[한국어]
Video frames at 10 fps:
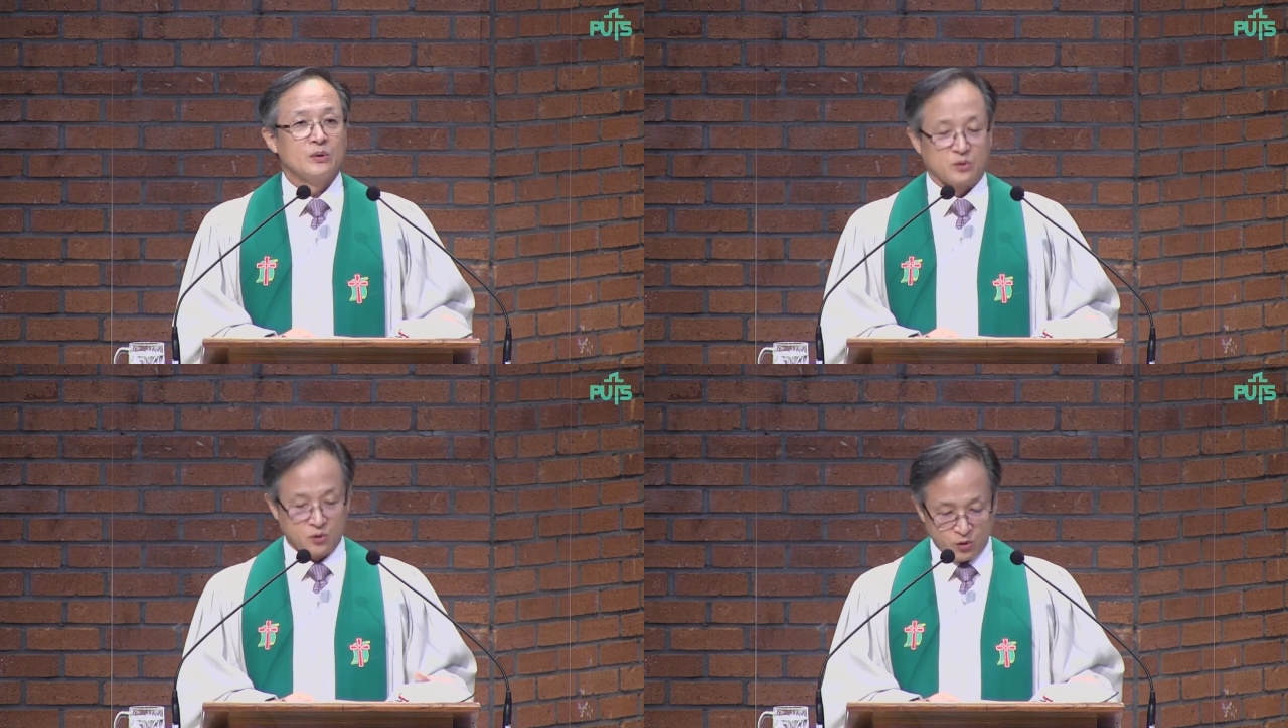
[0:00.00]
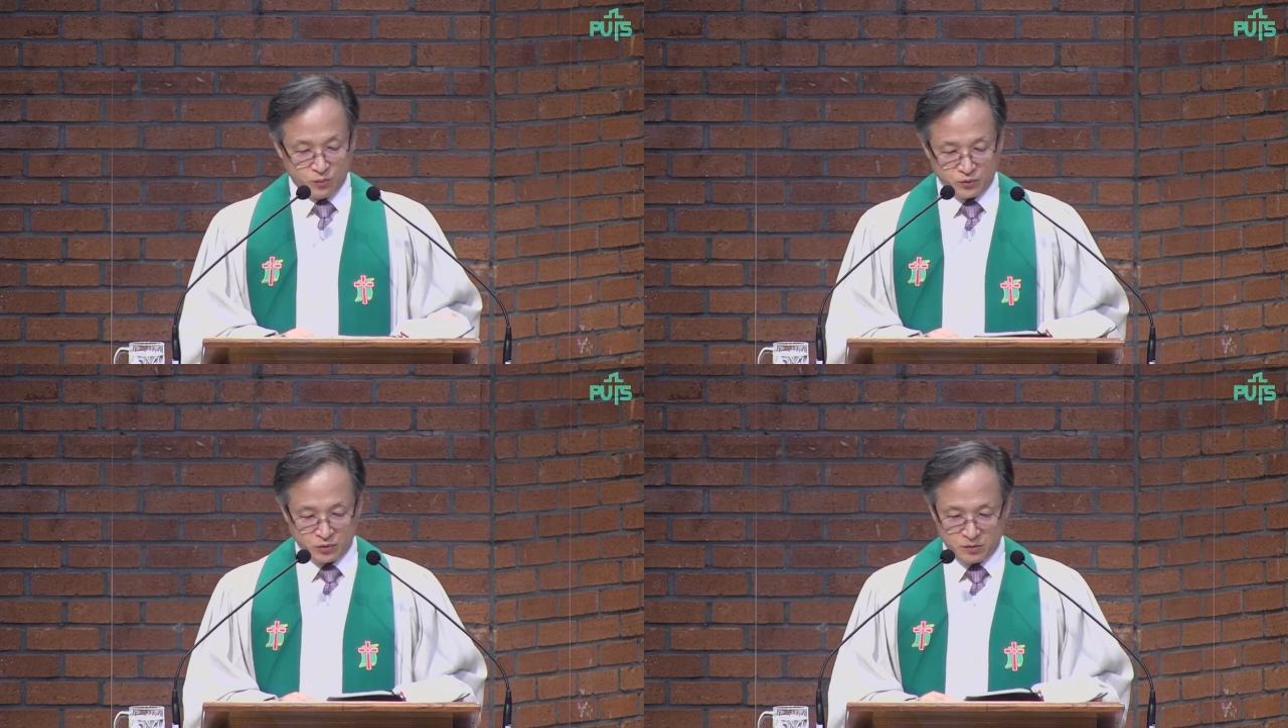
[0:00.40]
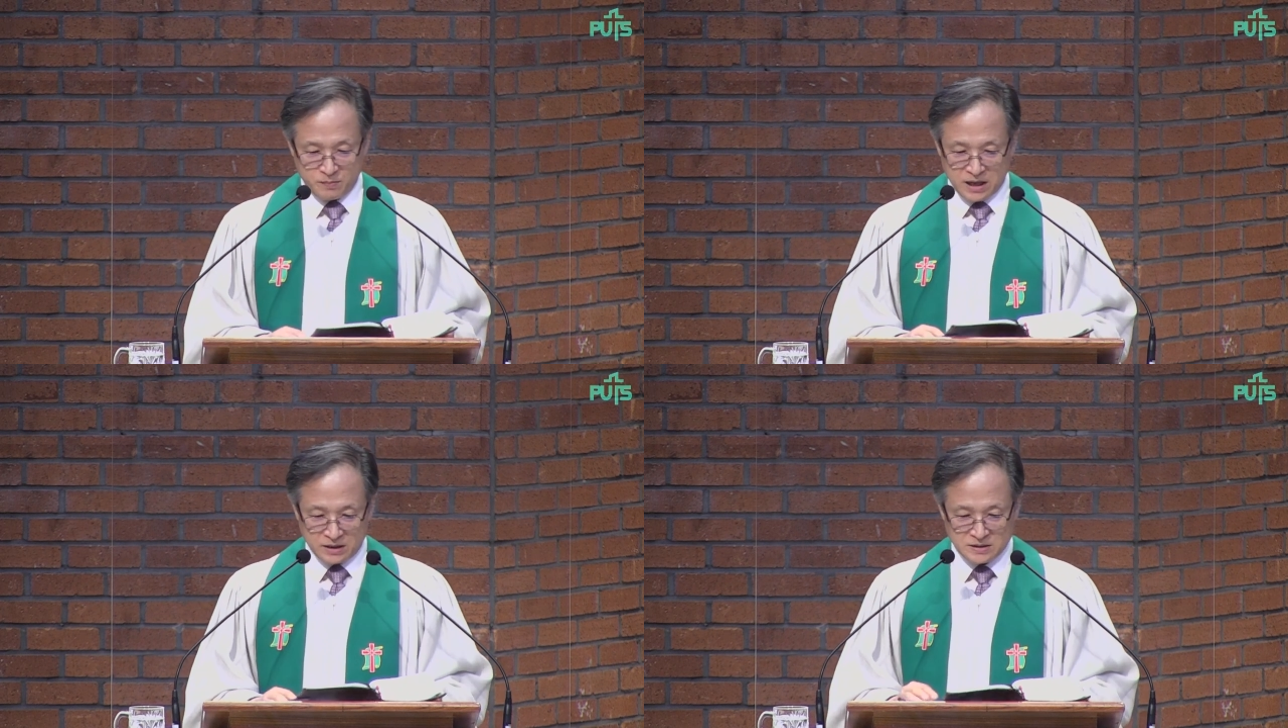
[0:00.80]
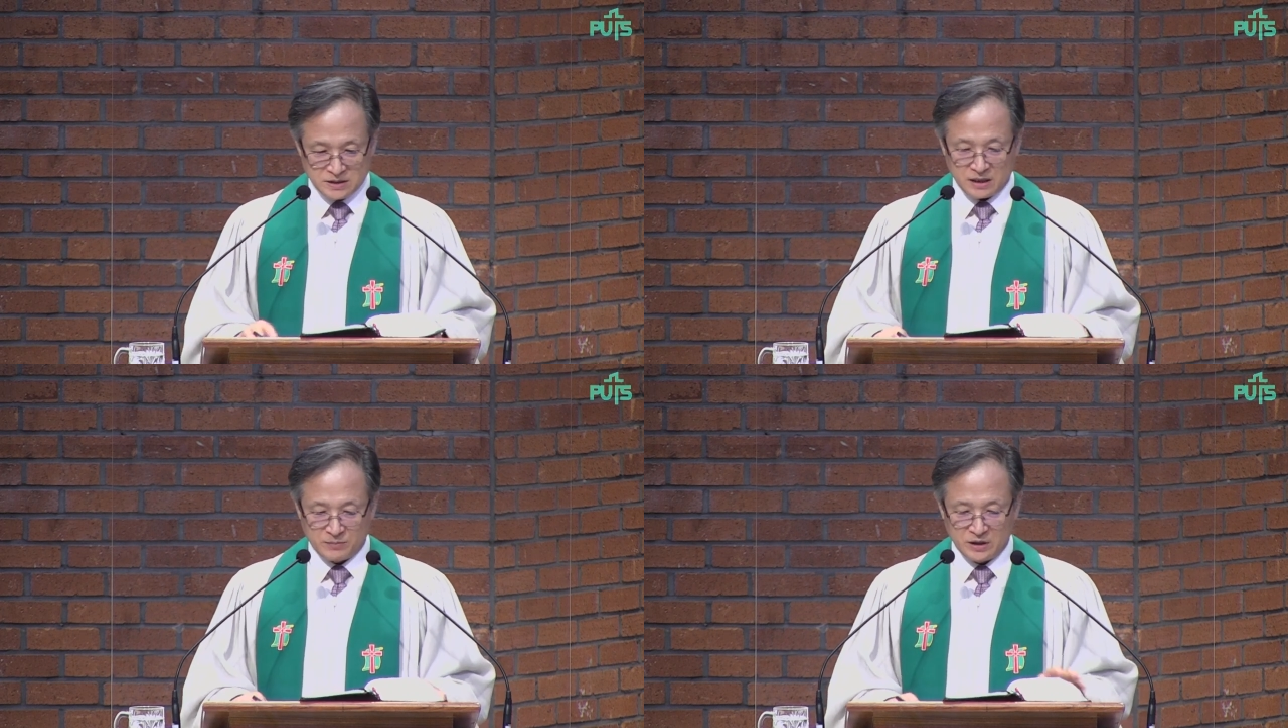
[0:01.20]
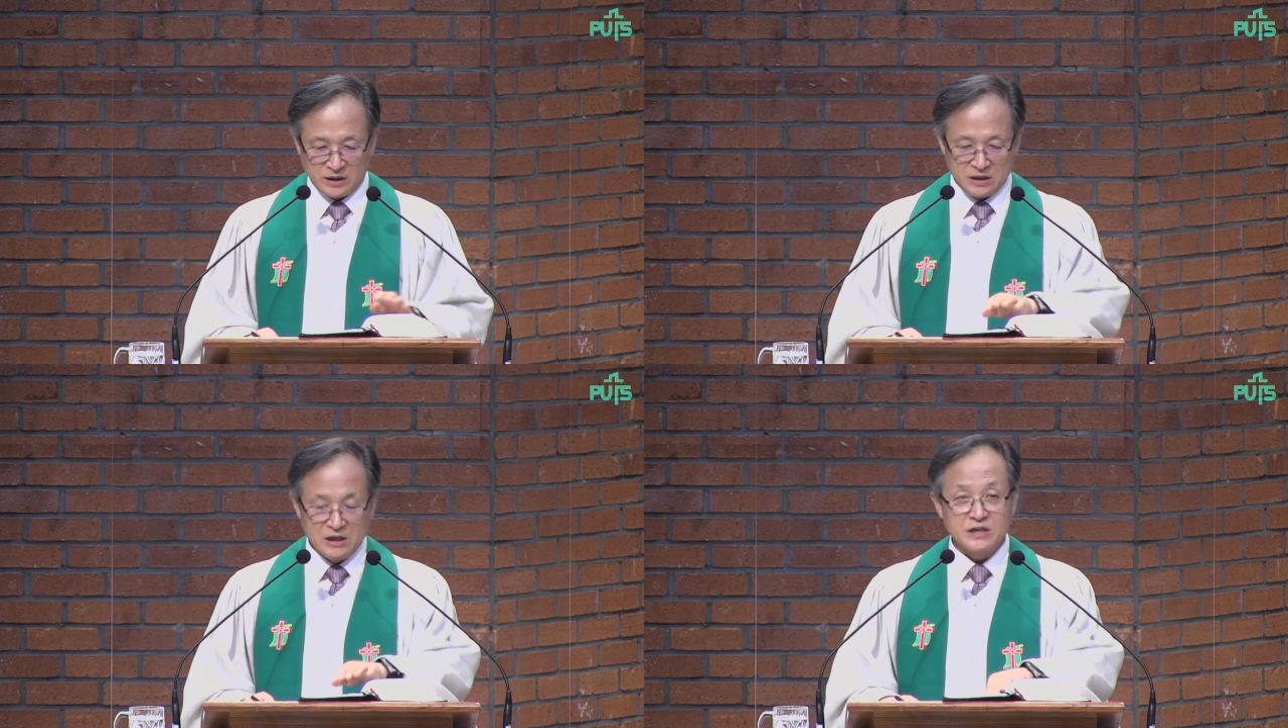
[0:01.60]
또 부르는 많은
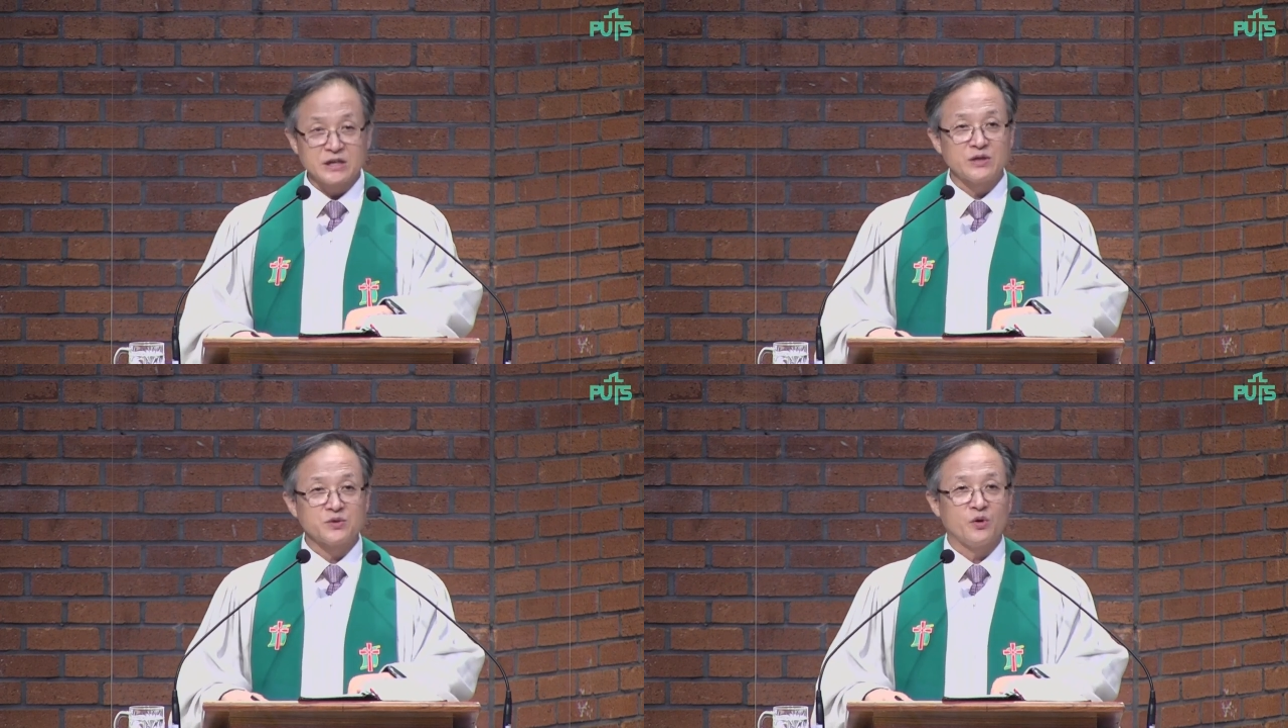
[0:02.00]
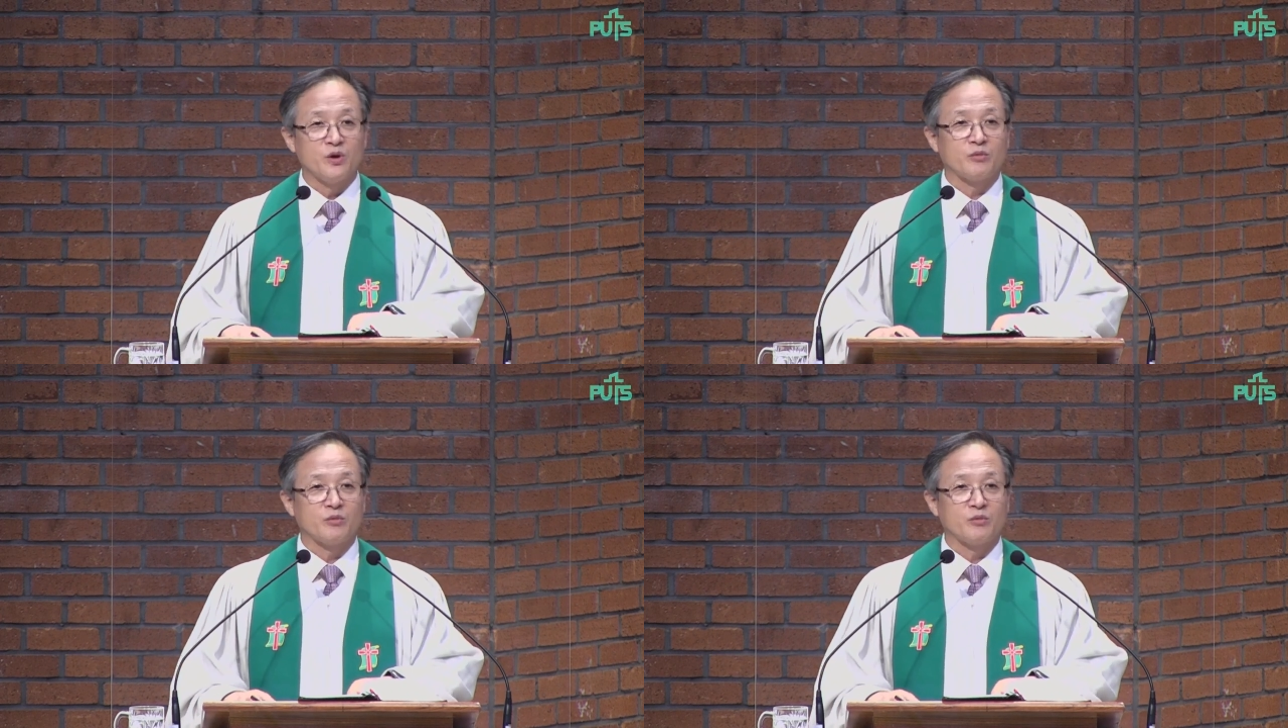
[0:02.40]
사람들이 이 찬송을